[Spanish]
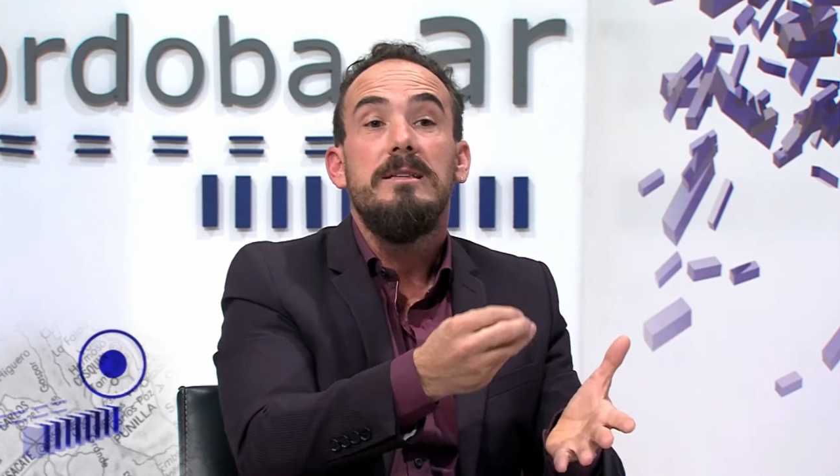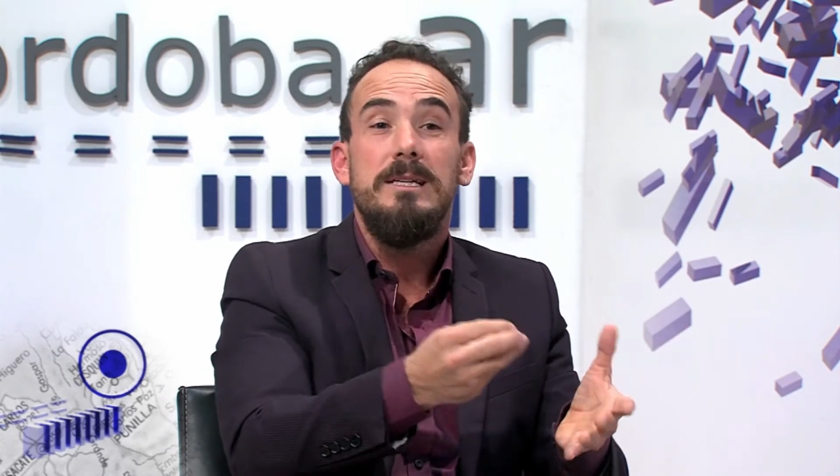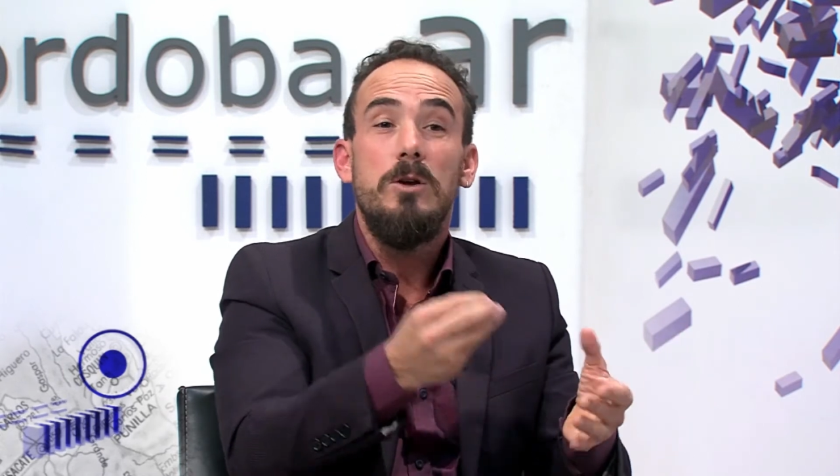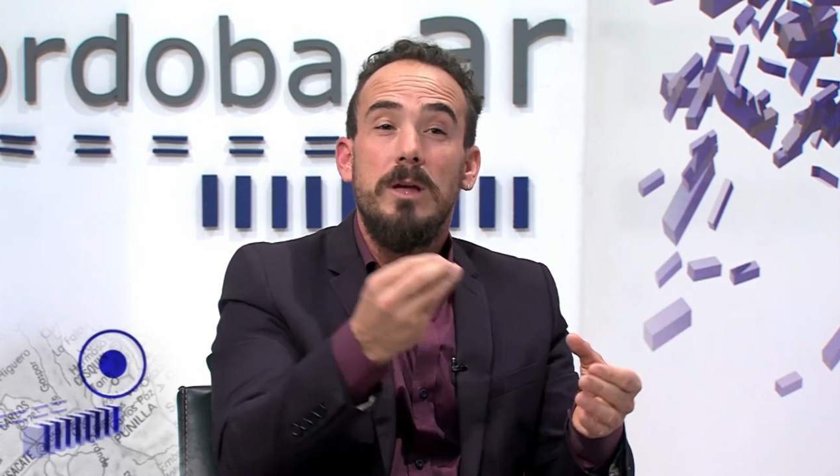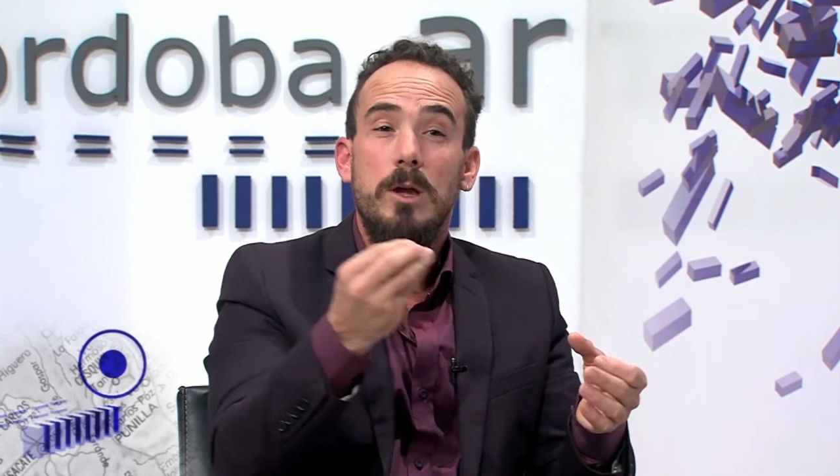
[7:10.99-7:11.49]

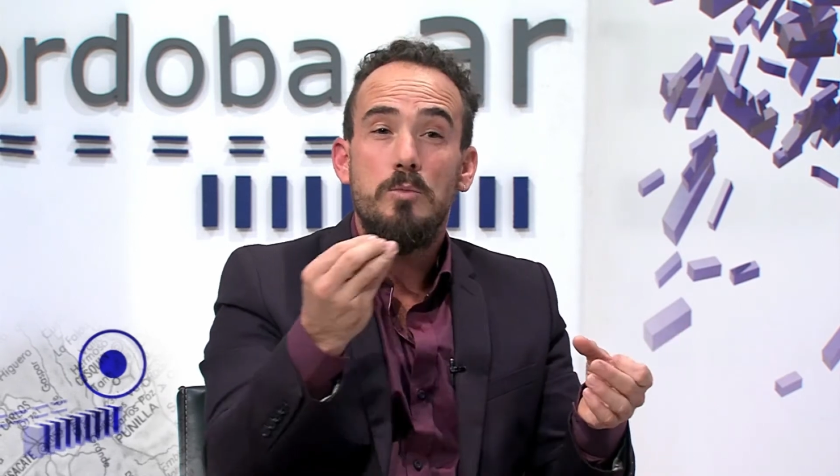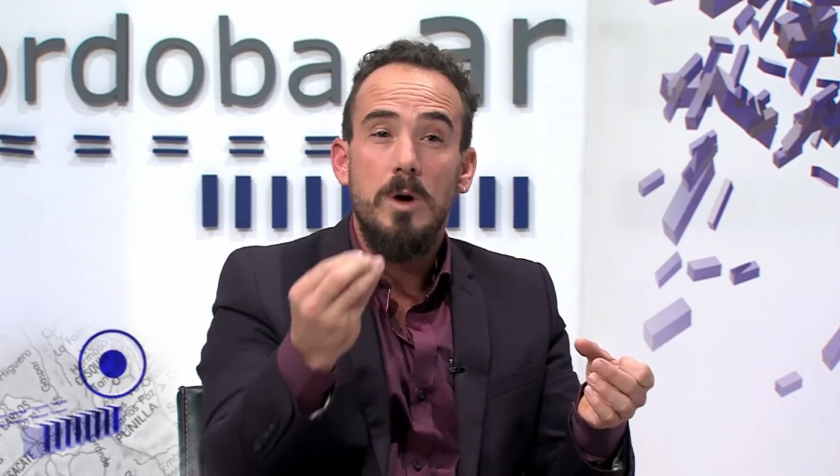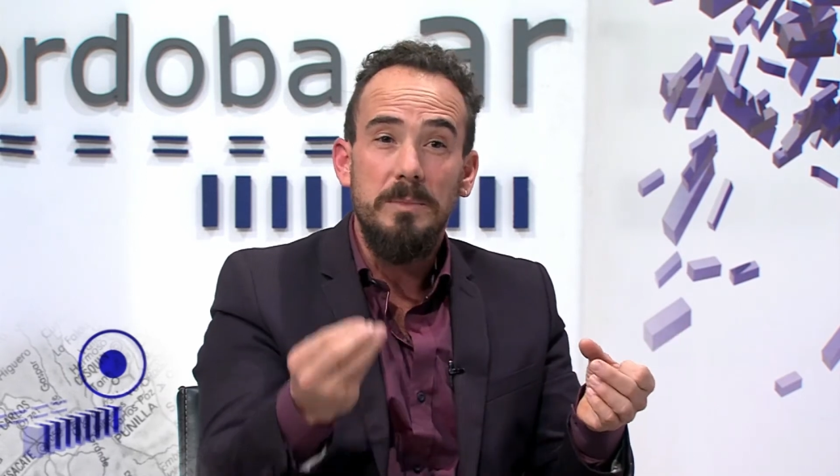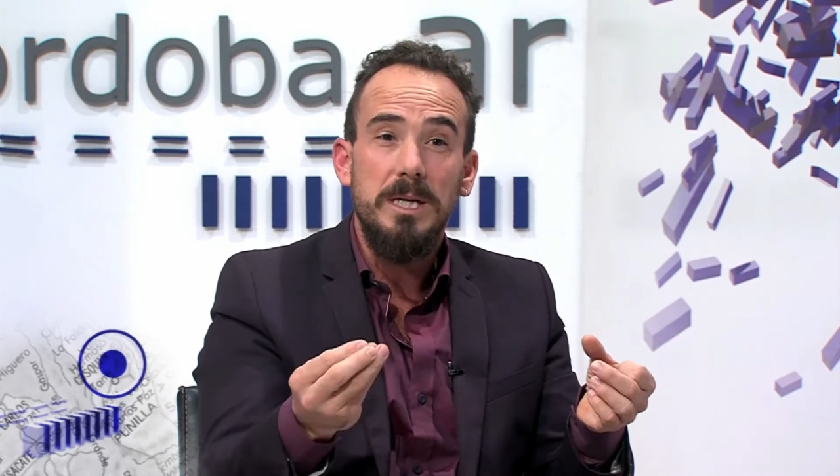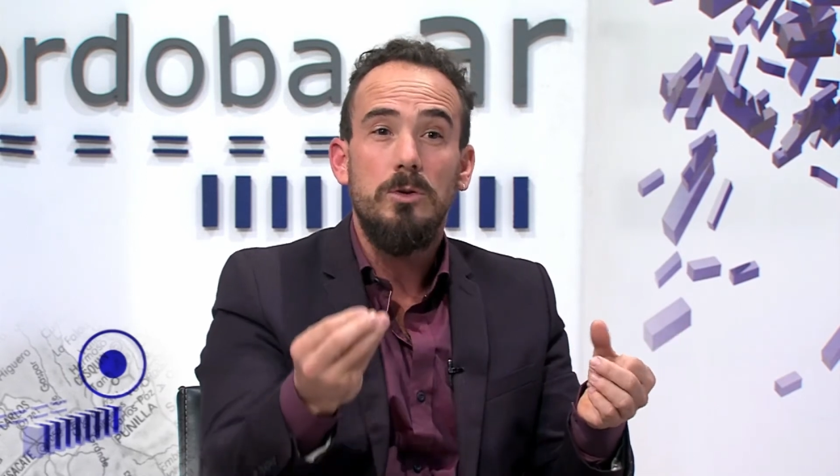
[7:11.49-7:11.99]
sino que hay un
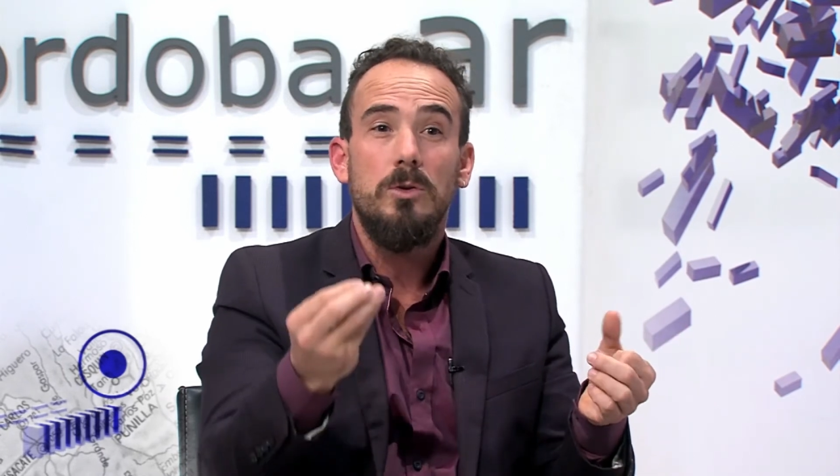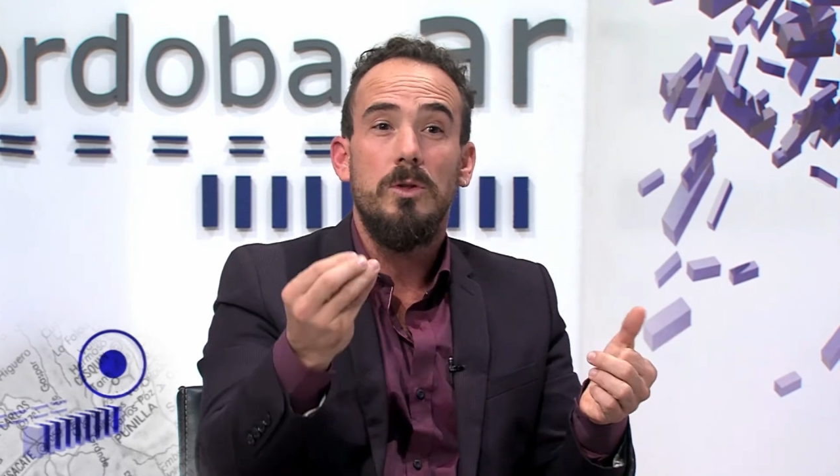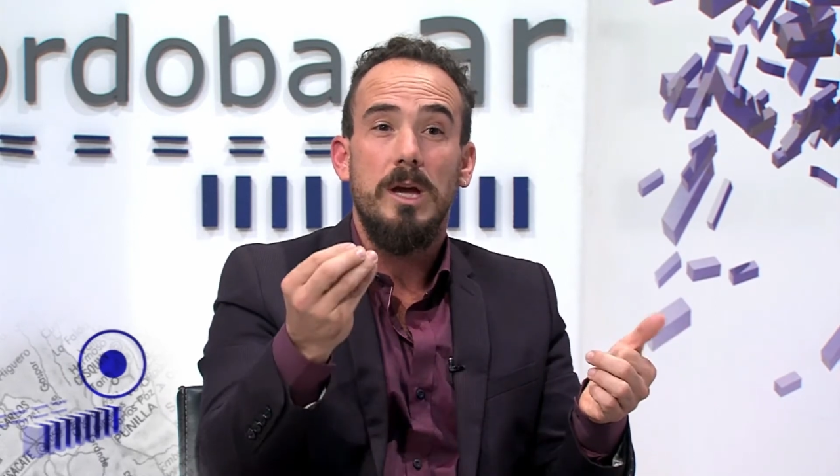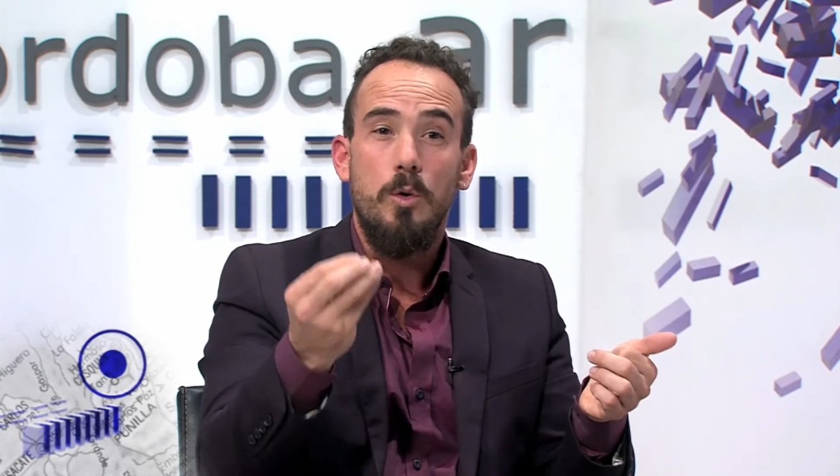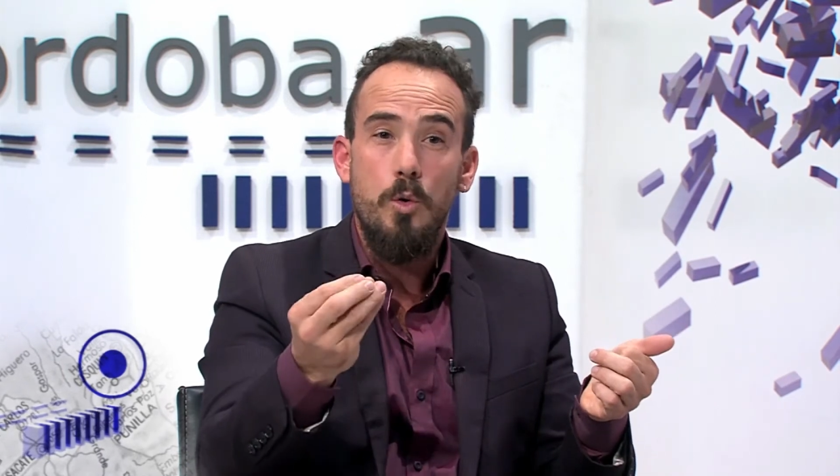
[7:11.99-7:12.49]

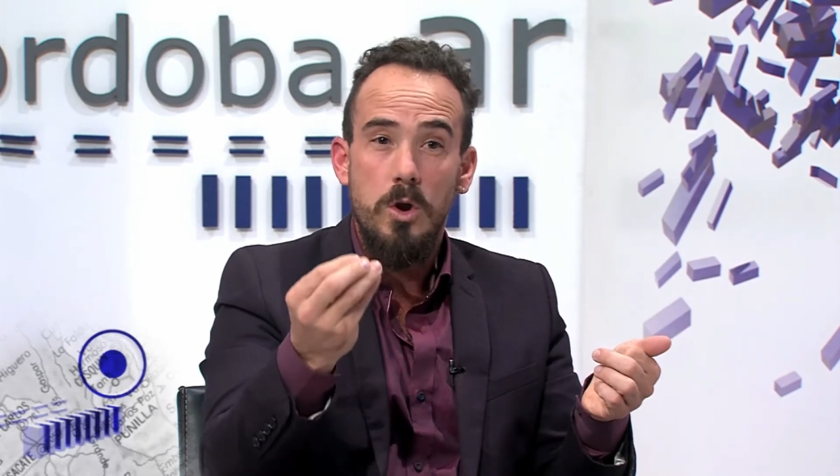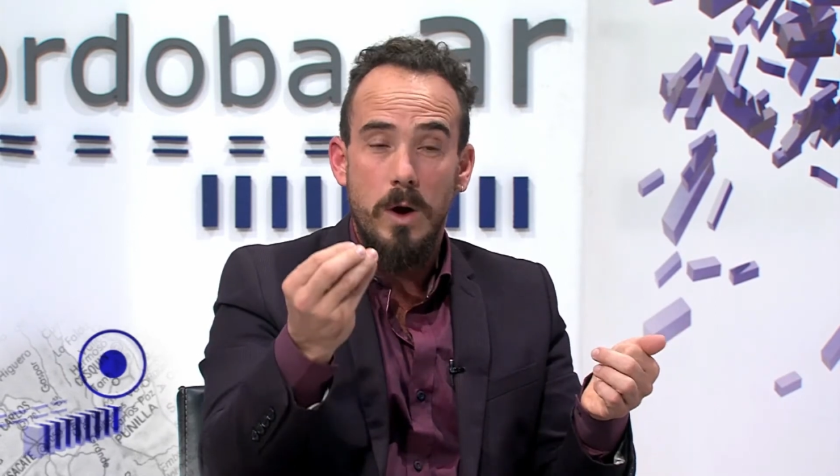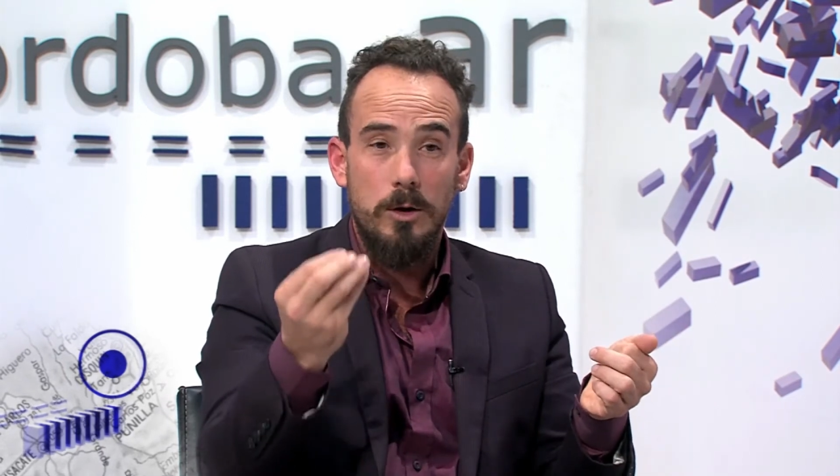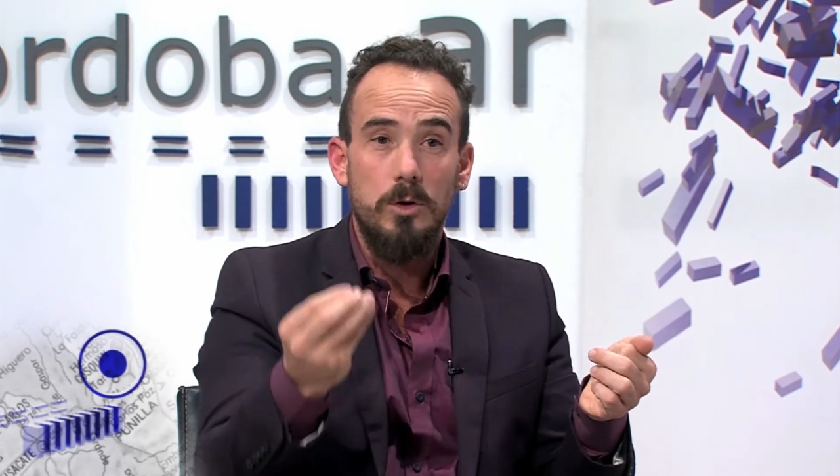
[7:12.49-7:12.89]
momento de julio a